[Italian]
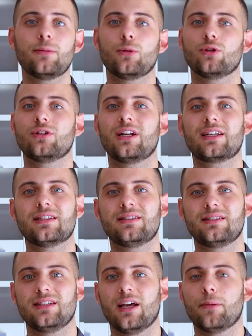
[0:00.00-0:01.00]
modo tale che
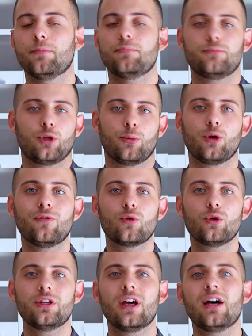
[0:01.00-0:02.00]
sia più o meno
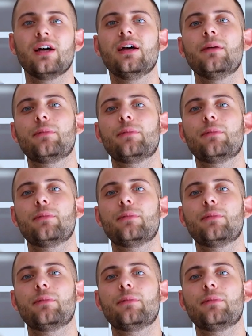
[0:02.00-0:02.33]
fluida